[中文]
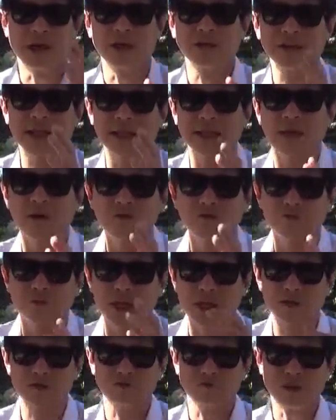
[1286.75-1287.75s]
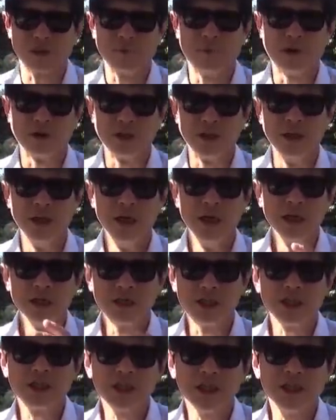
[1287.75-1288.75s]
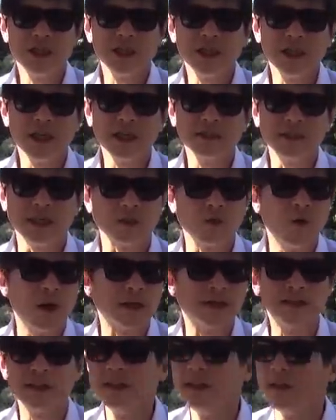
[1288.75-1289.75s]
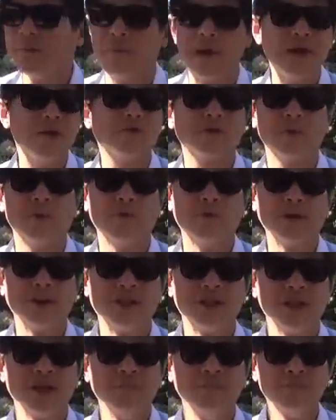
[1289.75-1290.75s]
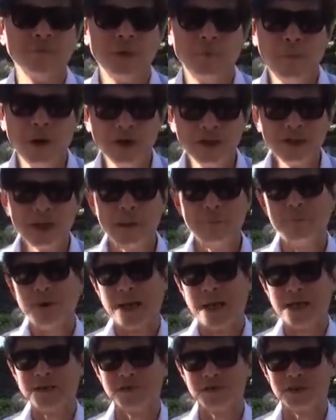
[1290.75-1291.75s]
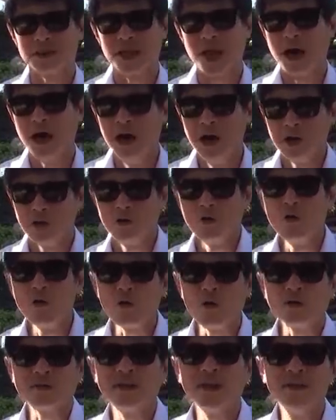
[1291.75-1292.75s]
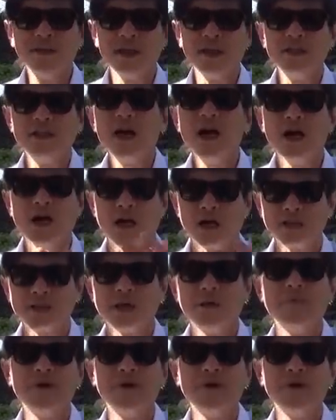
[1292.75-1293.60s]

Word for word: 后大家互相促进贸易。其实李克强讲的话真的没有什么问题。贸易战本来就是这样。如果真正任何称